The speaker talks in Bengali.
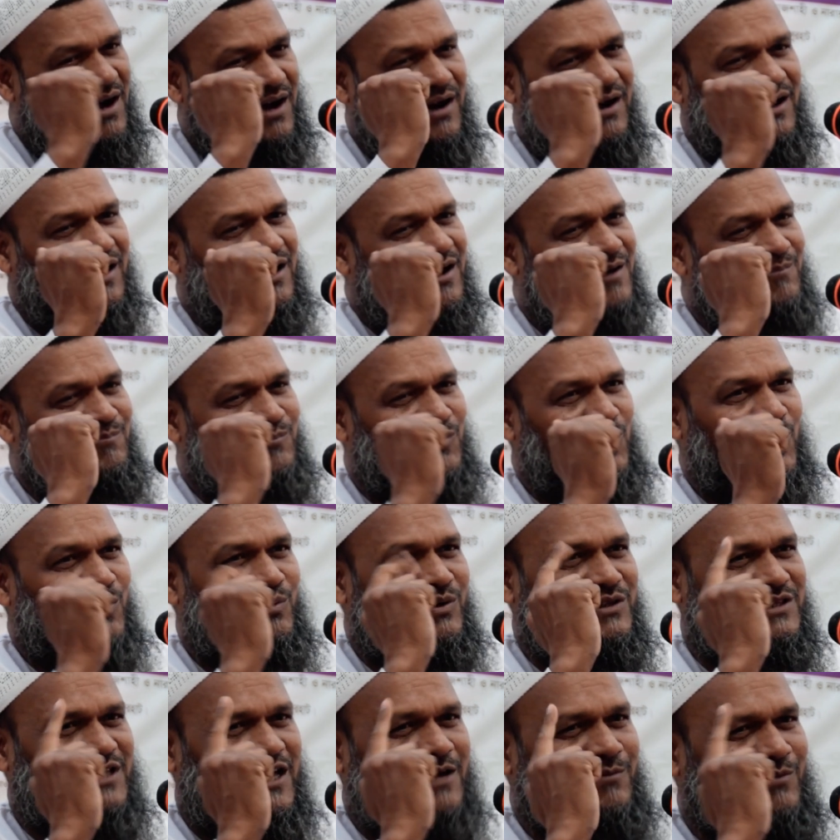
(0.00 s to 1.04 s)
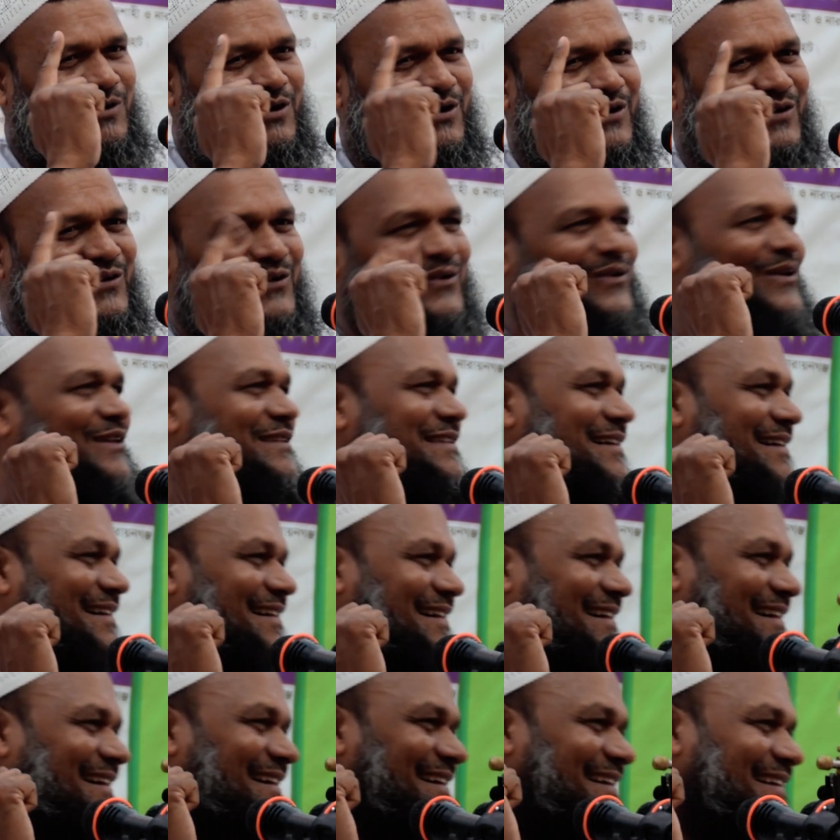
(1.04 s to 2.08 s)
কারা পড়বো তারপরে কোনো কথা
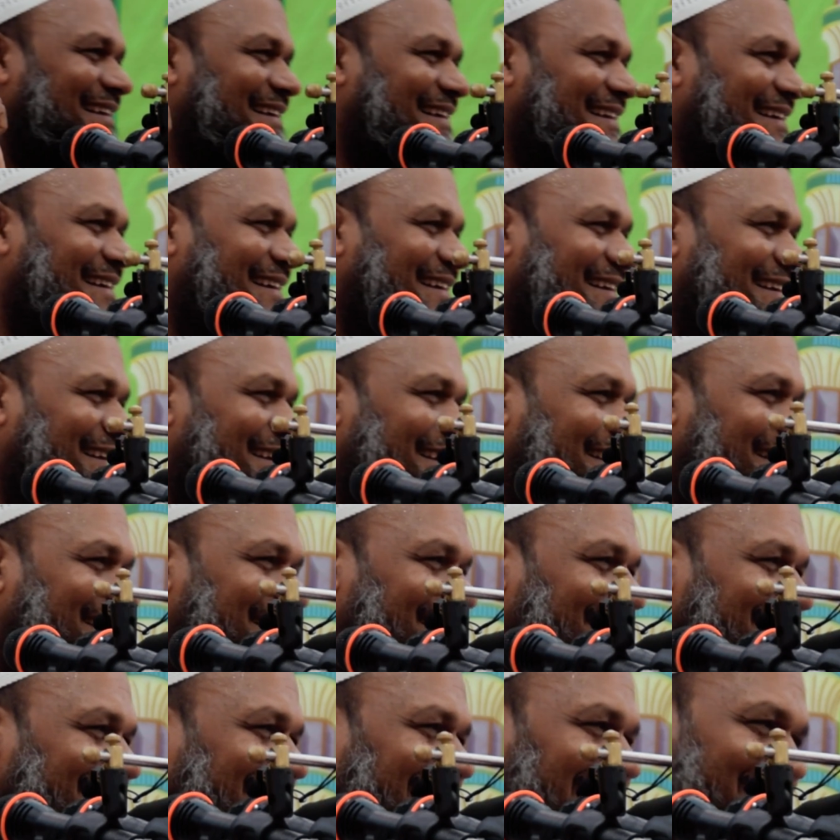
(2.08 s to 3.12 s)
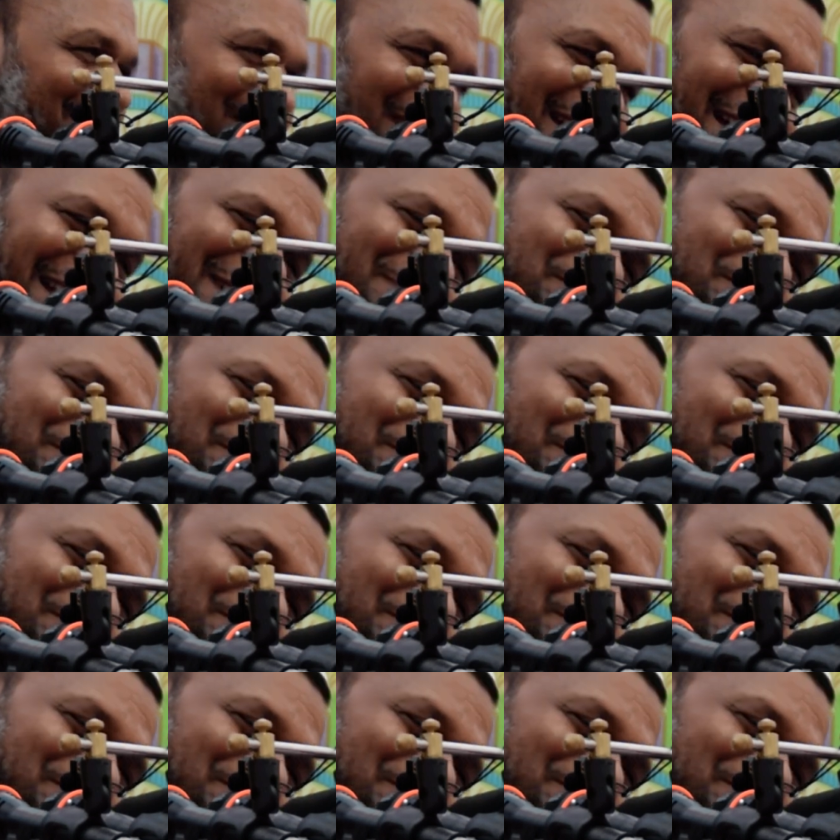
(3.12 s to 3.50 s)
আপনি খালি